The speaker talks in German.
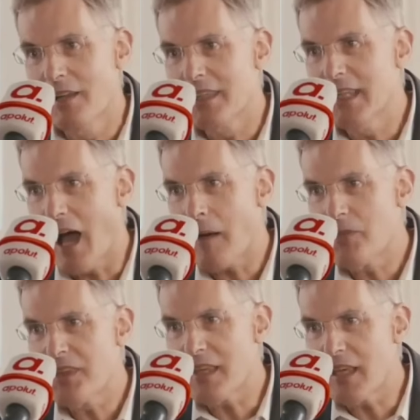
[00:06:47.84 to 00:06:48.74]
die
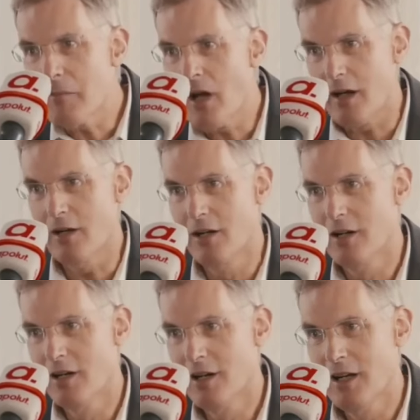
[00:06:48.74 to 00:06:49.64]
haben sie immer.
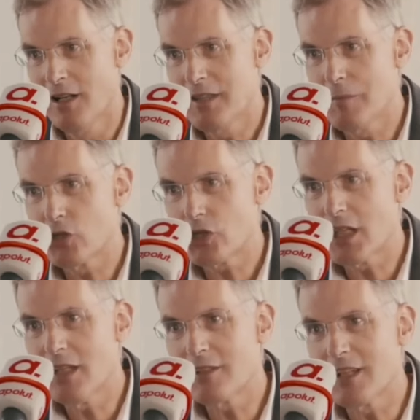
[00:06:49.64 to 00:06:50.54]
Die
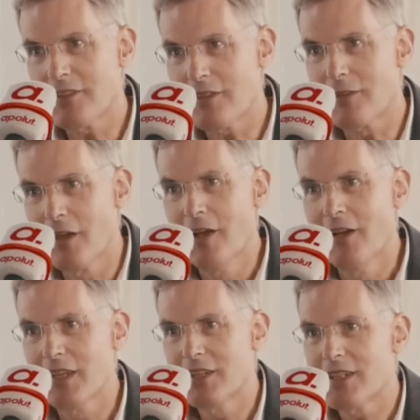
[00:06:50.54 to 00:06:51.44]
besteht jetzt,
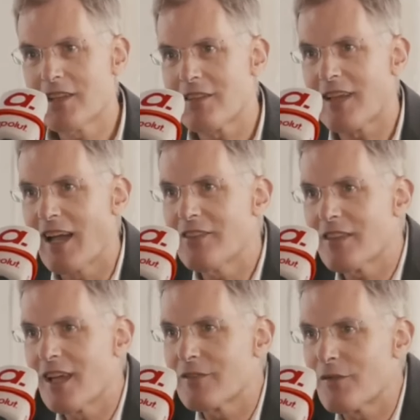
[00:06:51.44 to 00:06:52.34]
wenn ich jetzt
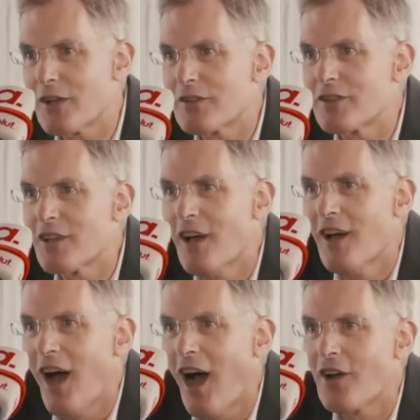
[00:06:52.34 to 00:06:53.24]
Kant etwas
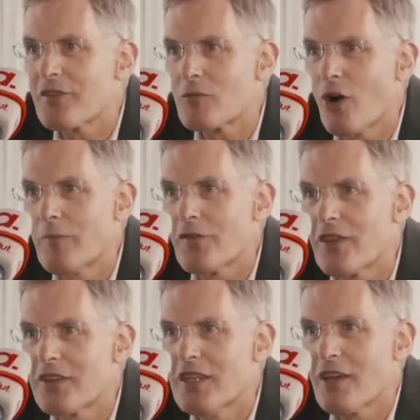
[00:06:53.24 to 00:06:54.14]
aus dem Kopf
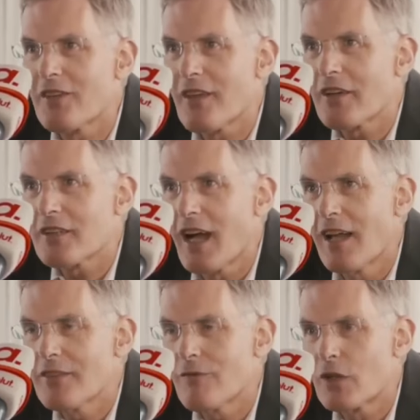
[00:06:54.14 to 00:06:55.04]
zitiere, sagt
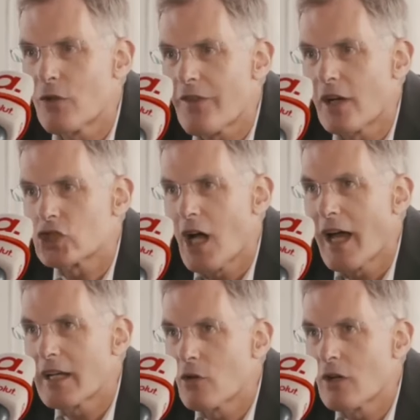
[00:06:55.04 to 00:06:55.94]
Kant, wenn uns
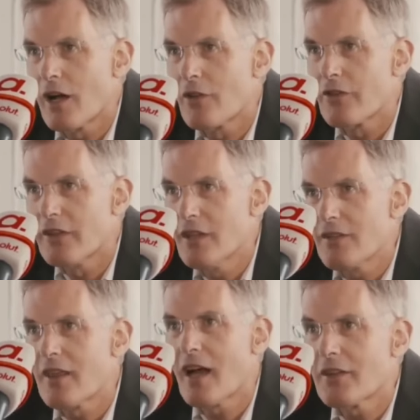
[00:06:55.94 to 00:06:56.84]
Erscheinung, also
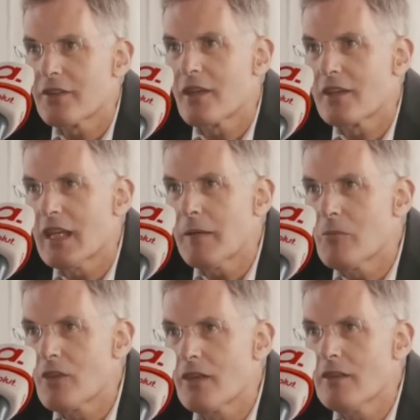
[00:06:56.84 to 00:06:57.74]
Sinnesdaten
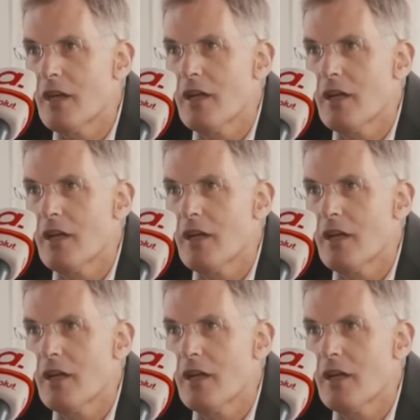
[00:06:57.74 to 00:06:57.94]
gegeben sind,